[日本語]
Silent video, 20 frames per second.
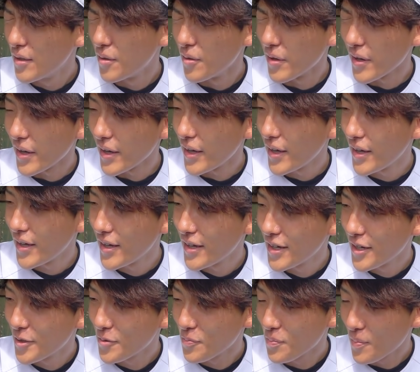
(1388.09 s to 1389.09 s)
俺
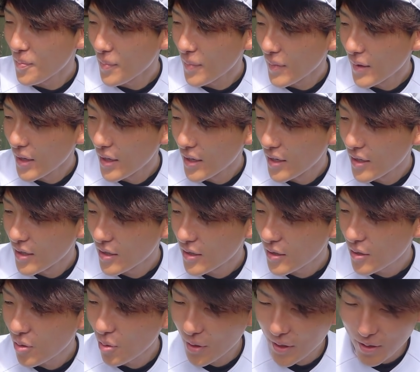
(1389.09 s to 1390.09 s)

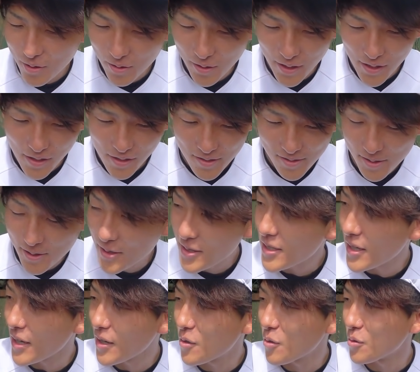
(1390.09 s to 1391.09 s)
トレードで水
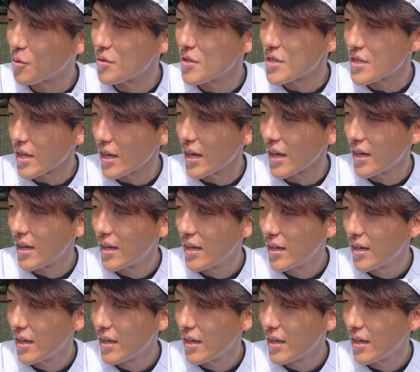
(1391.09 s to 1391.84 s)
産行くことにした。